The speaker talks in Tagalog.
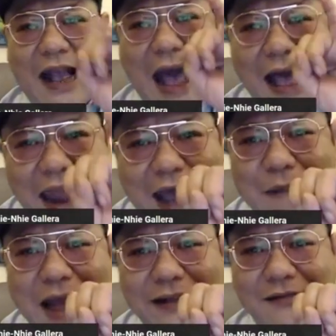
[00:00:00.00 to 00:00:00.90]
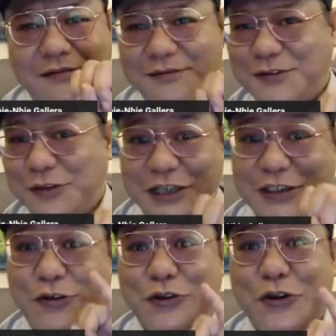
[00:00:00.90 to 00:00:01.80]
kaalaman, o
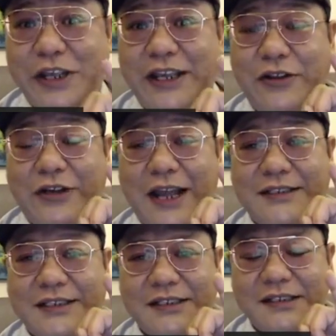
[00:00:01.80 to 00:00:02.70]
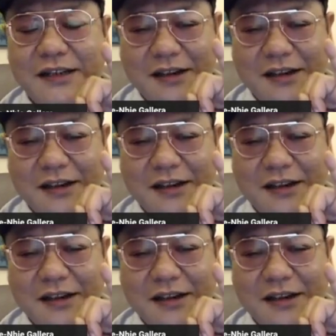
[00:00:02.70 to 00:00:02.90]
nasagot yung ignorance.